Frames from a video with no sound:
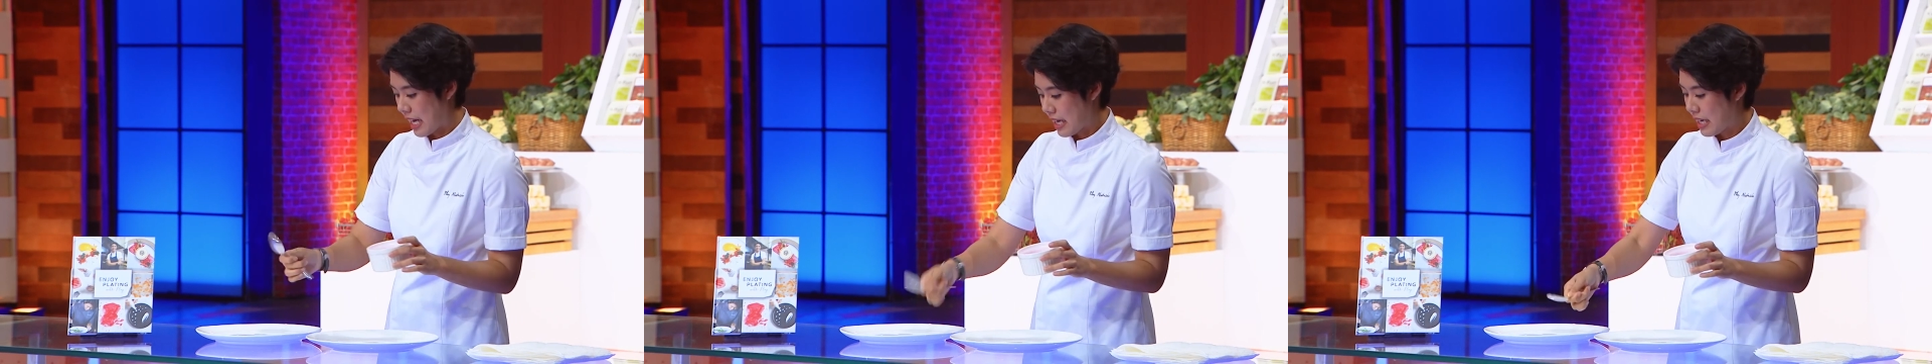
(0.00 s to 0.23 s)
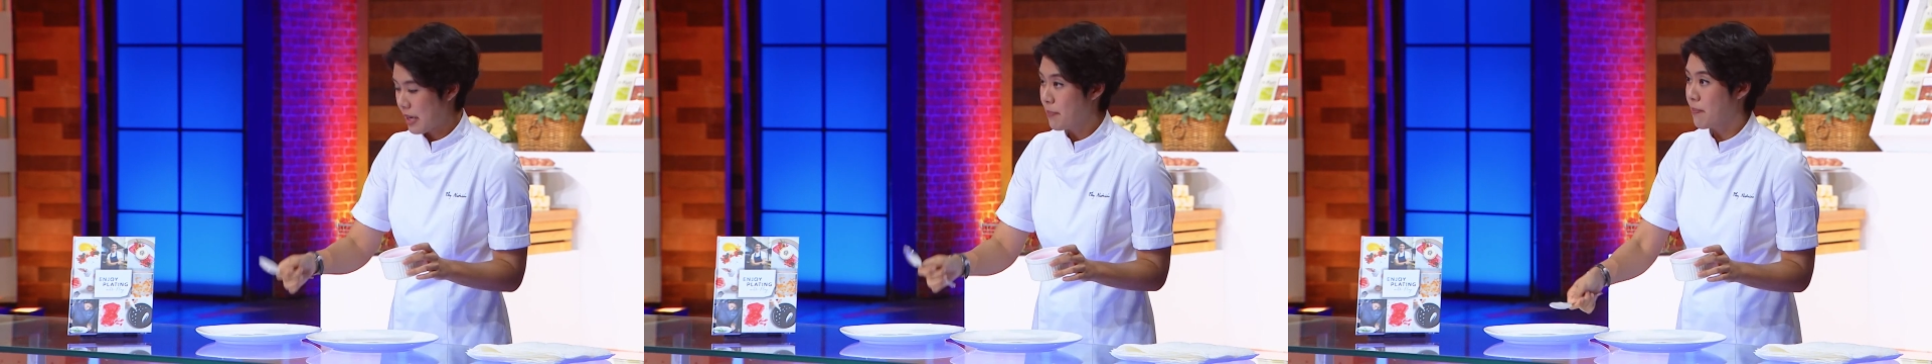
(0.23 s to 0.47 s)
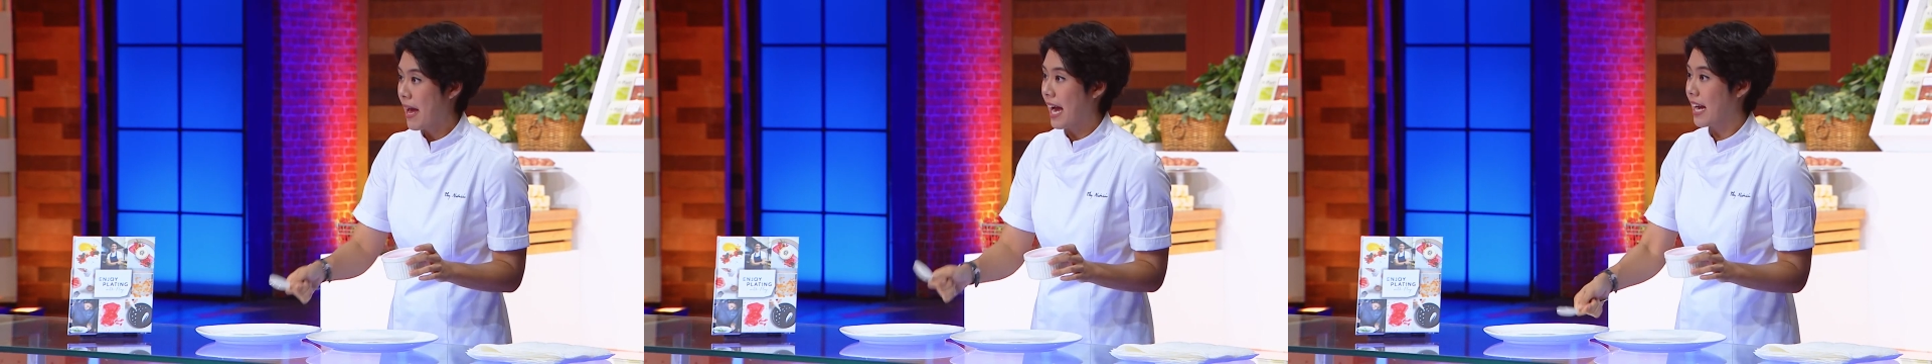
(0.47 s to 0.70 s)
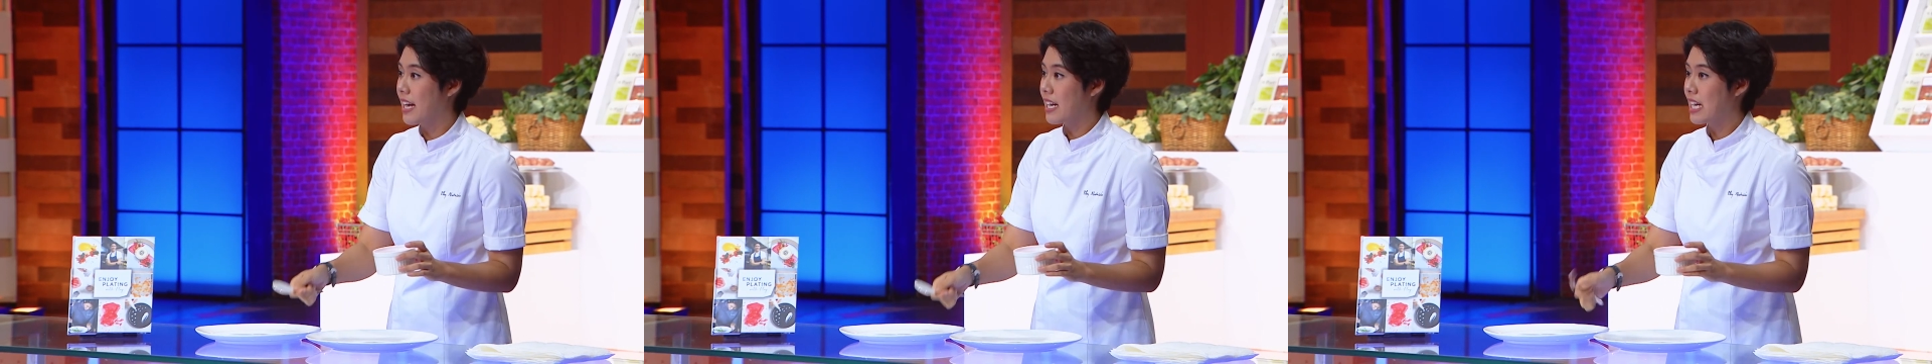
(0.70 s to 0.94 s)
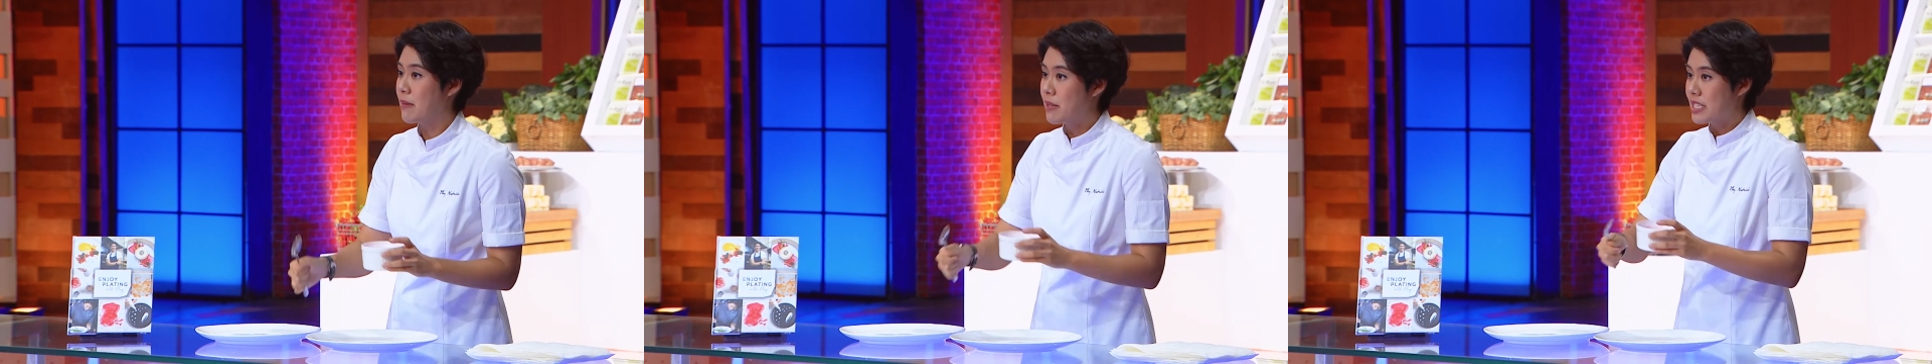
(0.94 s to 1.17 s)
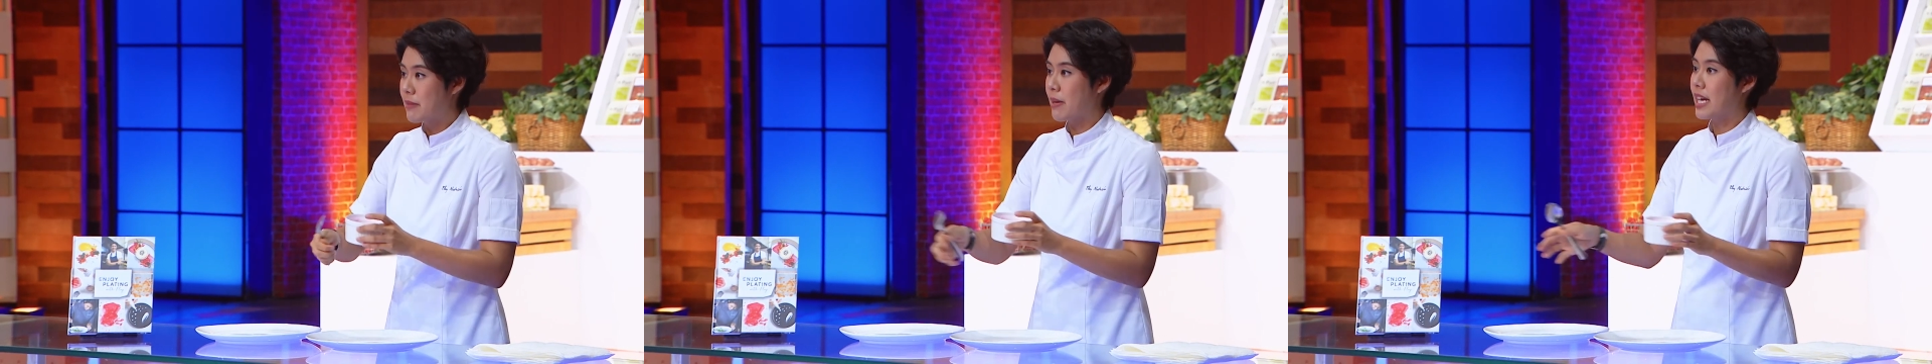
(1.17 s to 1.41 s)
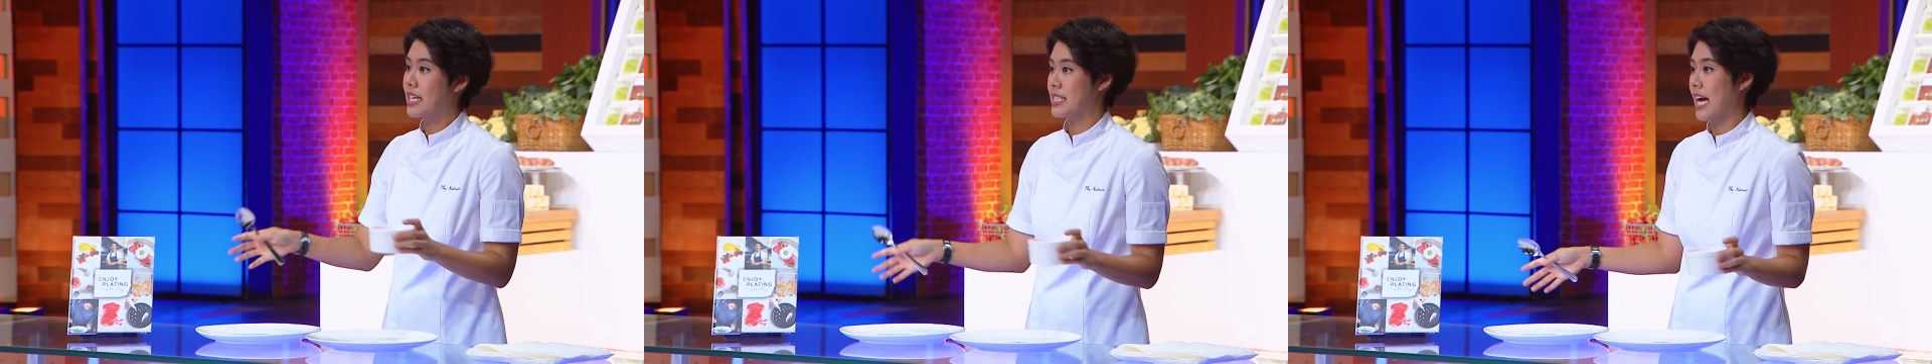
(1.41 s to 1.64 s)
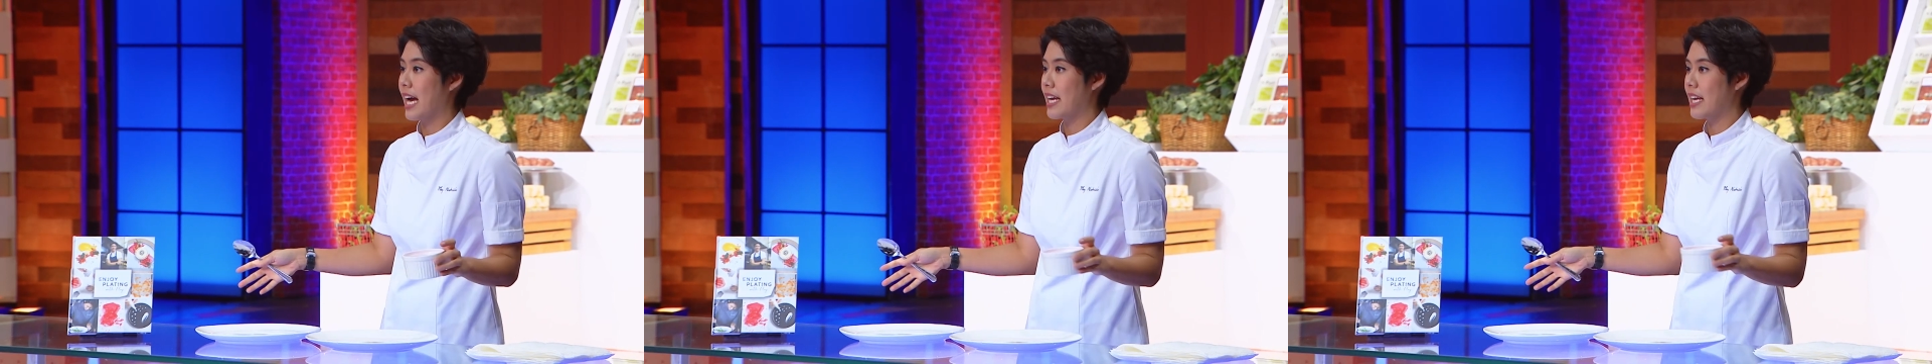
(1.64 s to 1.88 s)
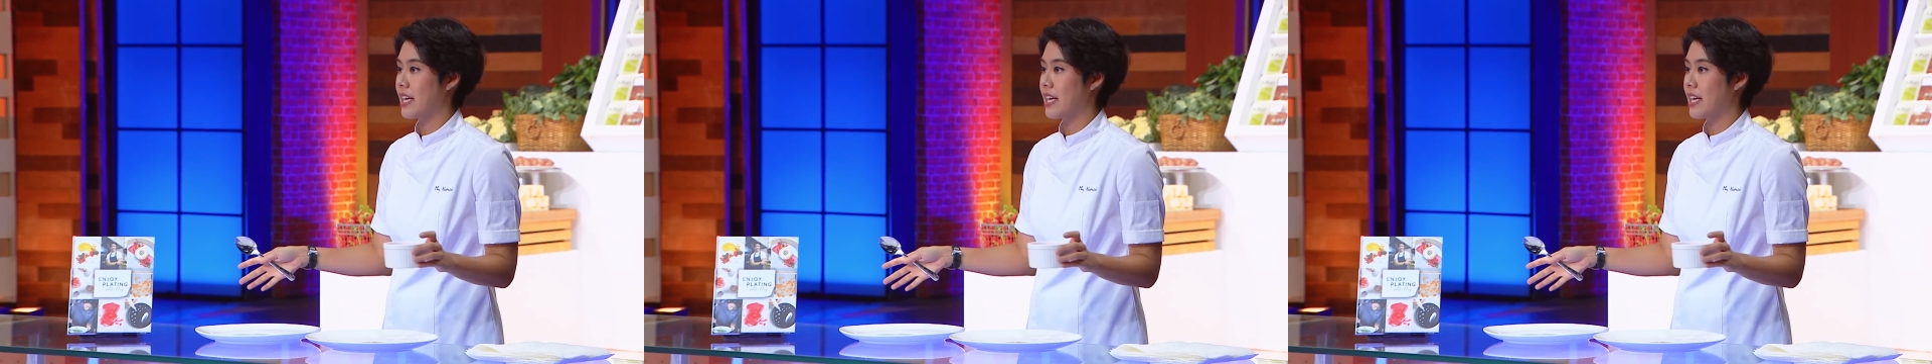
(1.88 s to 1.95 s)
จะแตกแล้วมันจะไม่กระจาย